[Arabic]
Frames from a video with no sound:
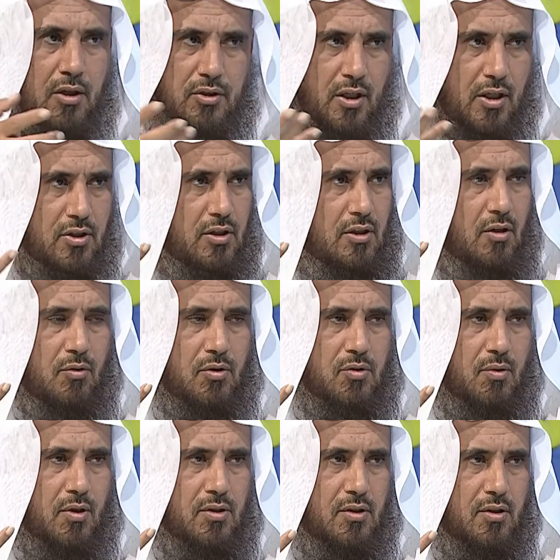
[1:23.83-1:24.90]
سيزيد
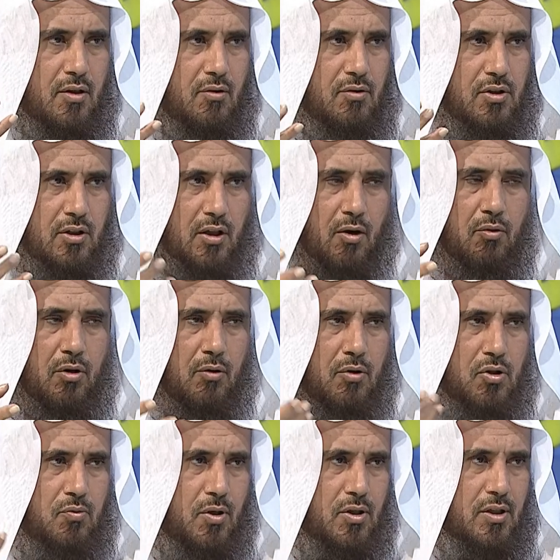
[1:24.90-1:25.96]
الوسواس سيتحول
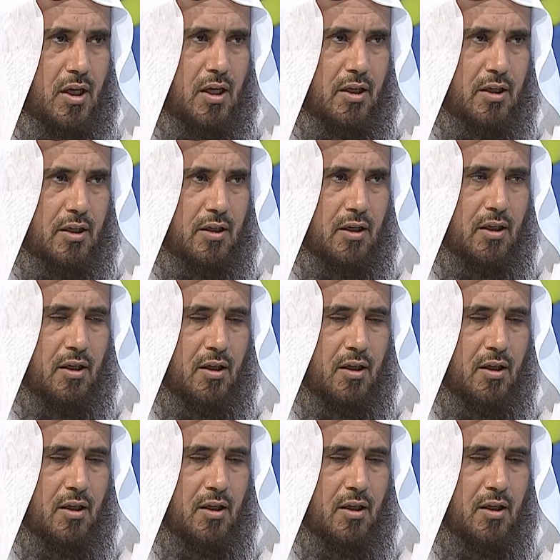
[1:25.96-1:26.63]
لوسواس قهري